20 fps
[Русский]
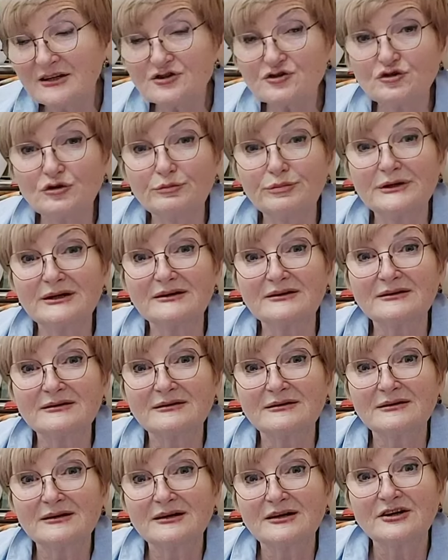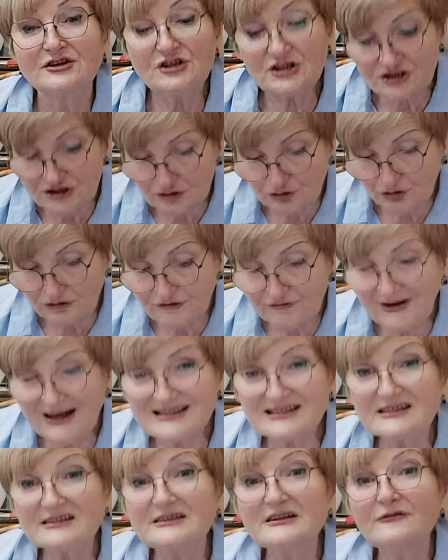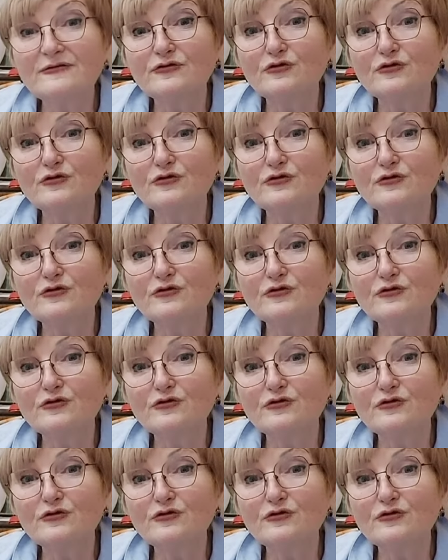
должно быть не 120 на